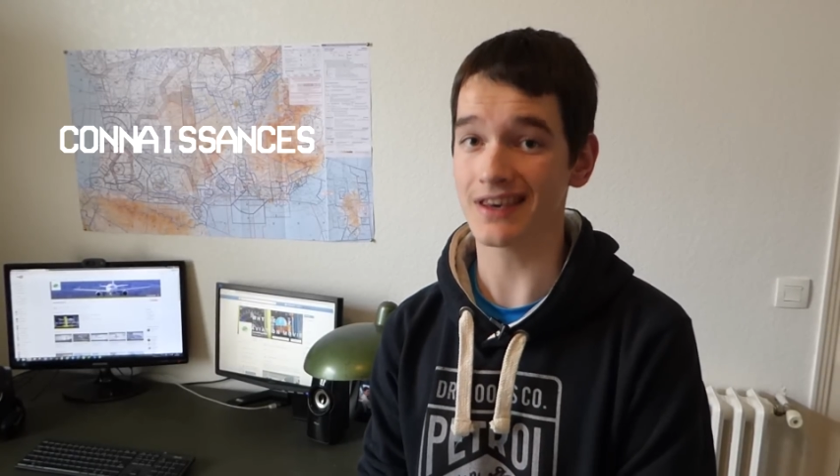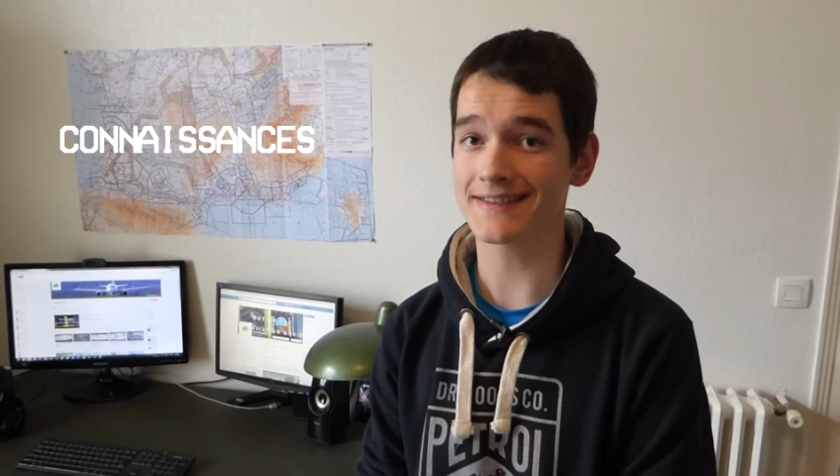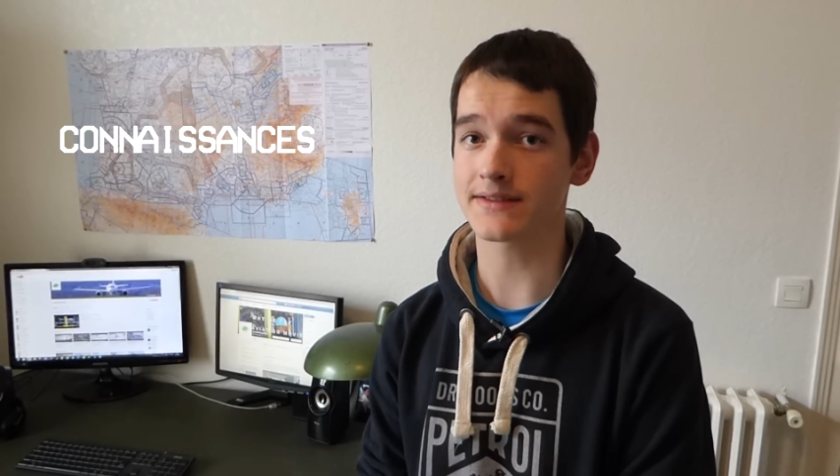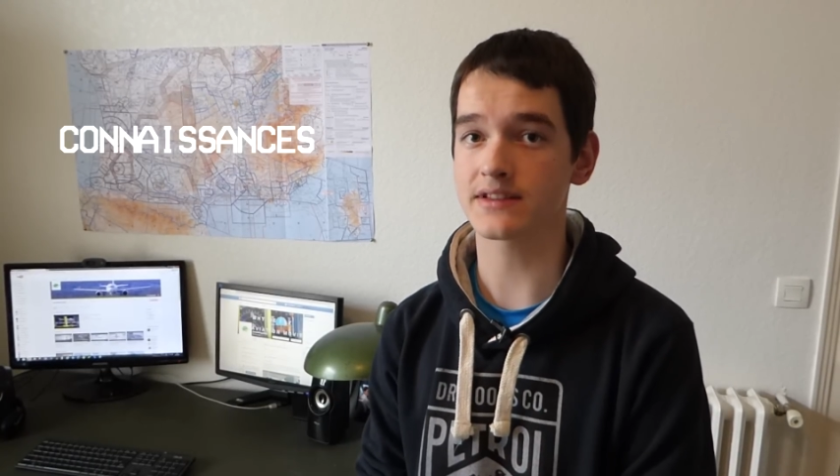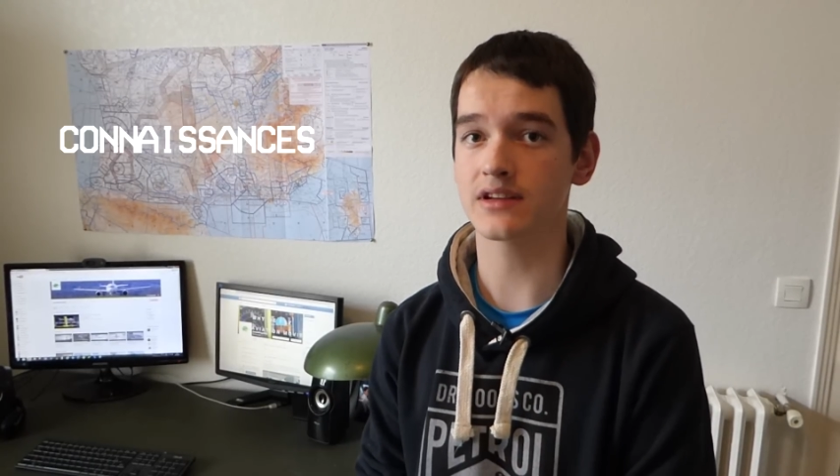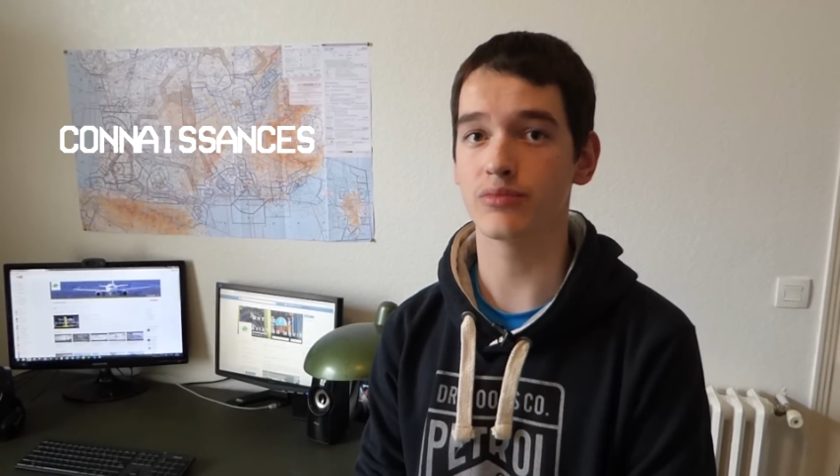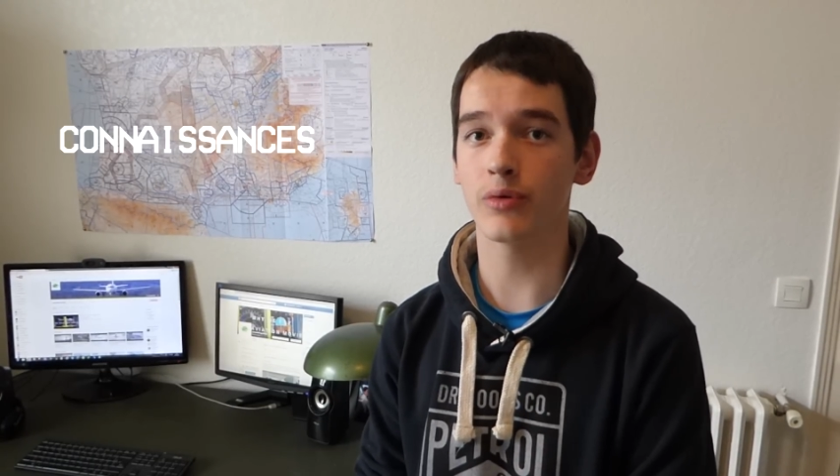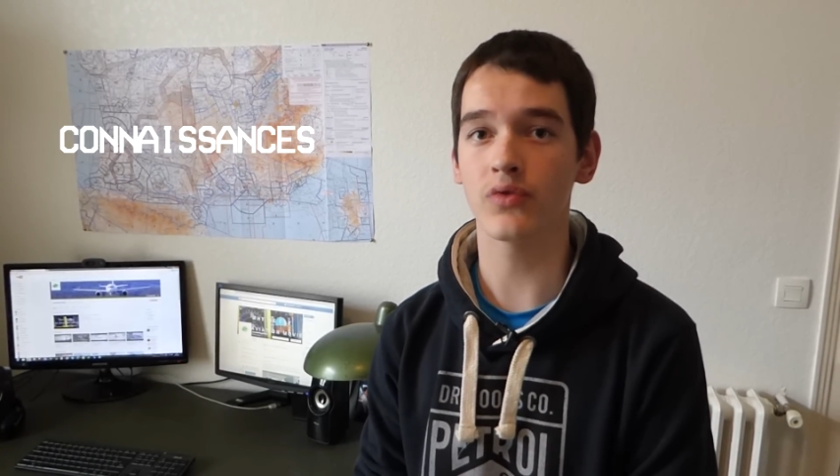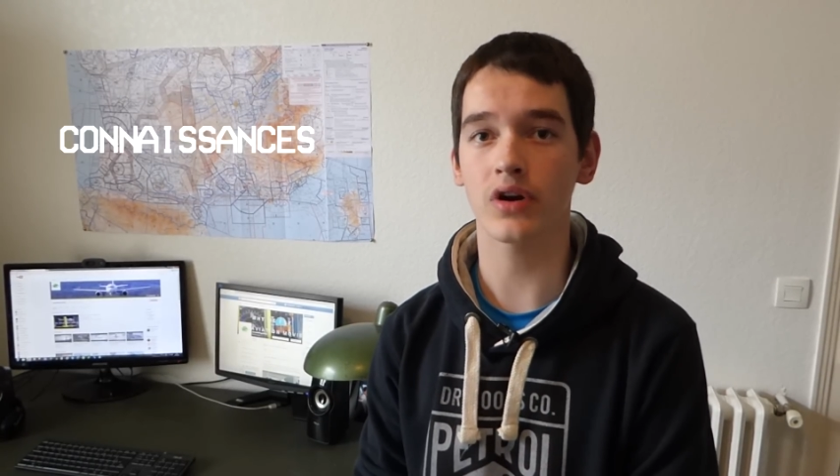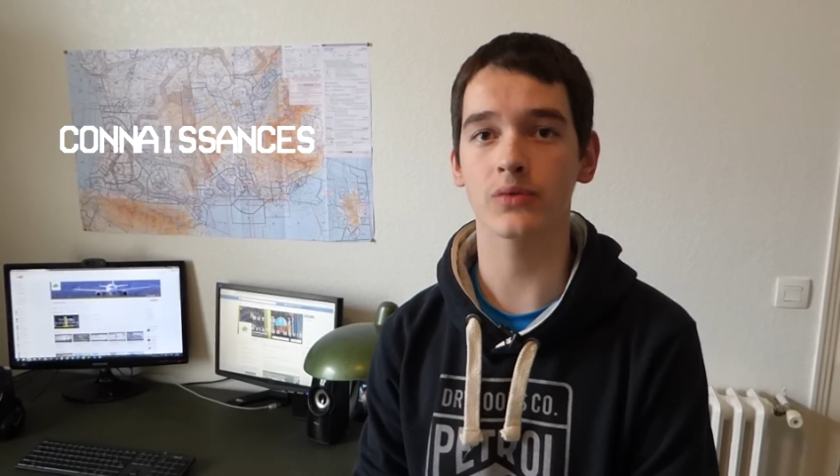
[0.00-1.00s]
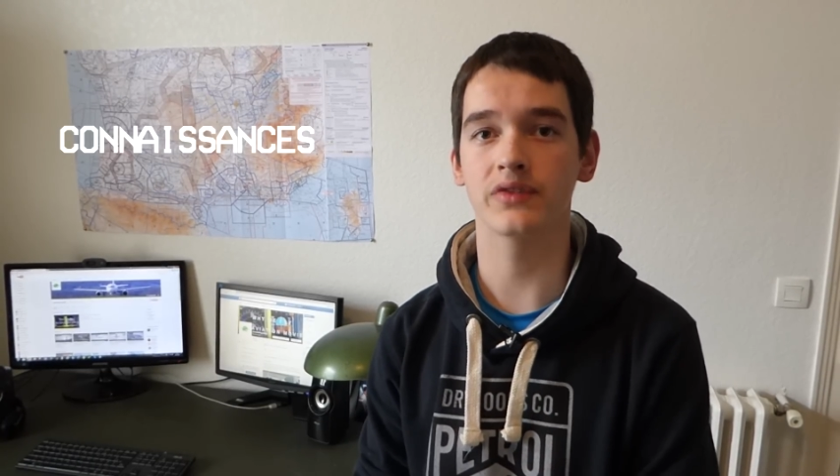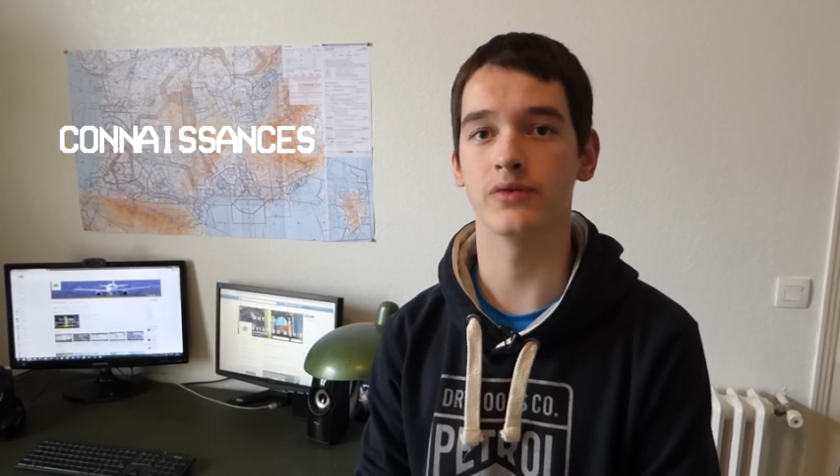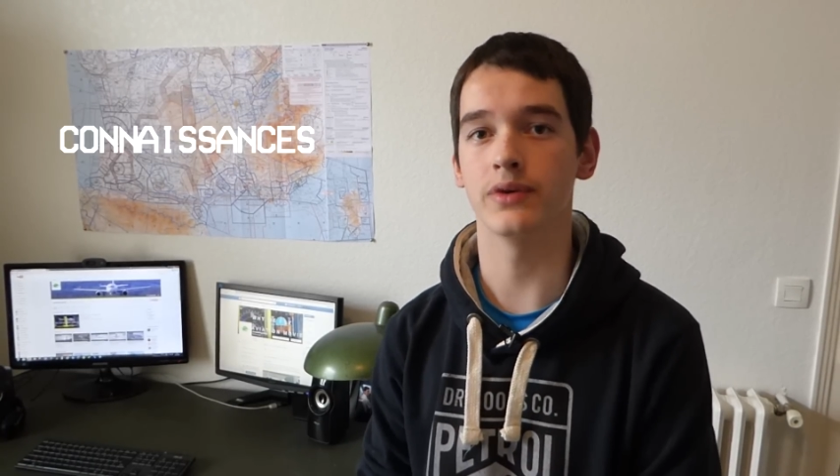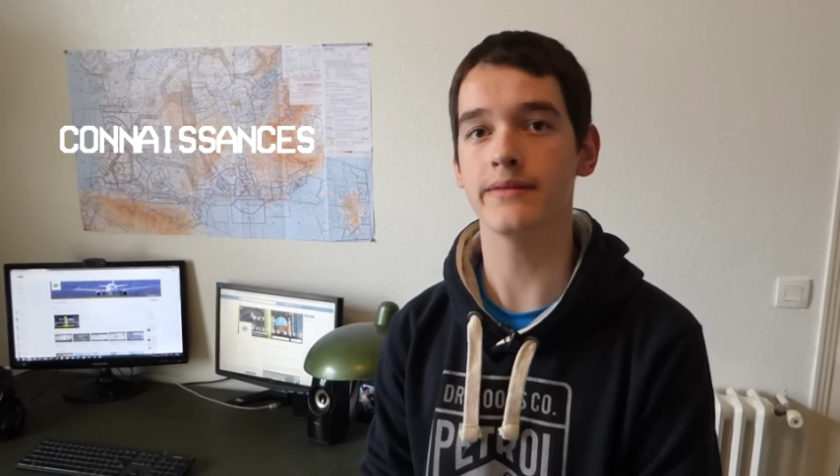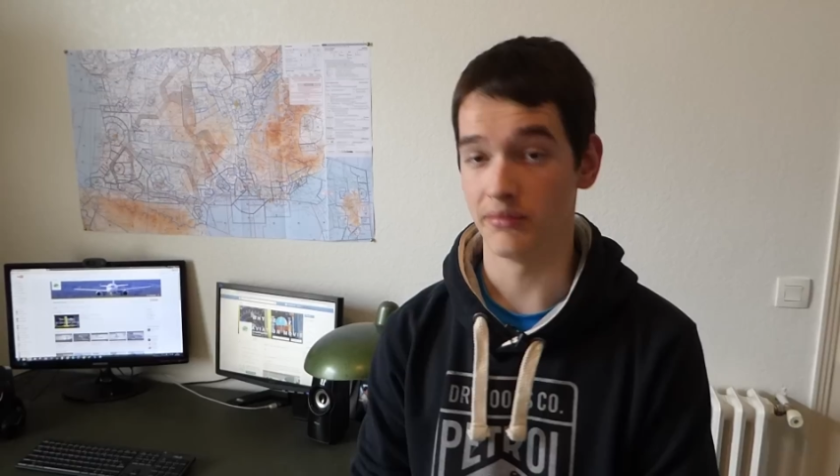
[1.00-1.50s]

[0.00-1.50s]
essentielles pour pouvoir continuer,